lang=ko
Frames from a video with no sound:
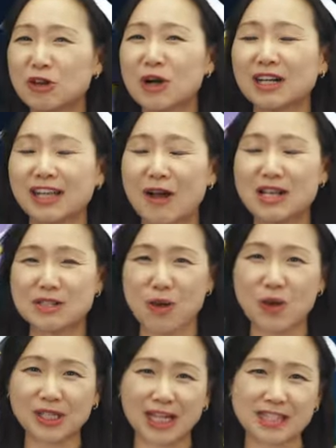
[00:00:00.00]
영화가
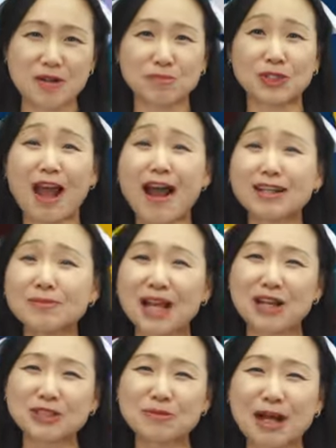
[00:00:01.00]
나와서 다시 한번
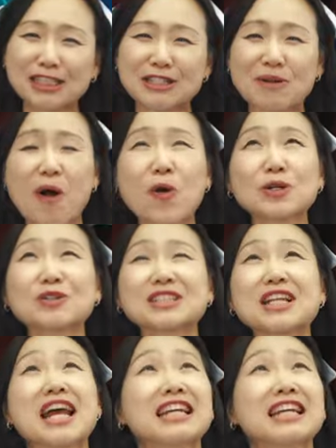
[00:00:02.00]
아름다운 음악들과 어우러진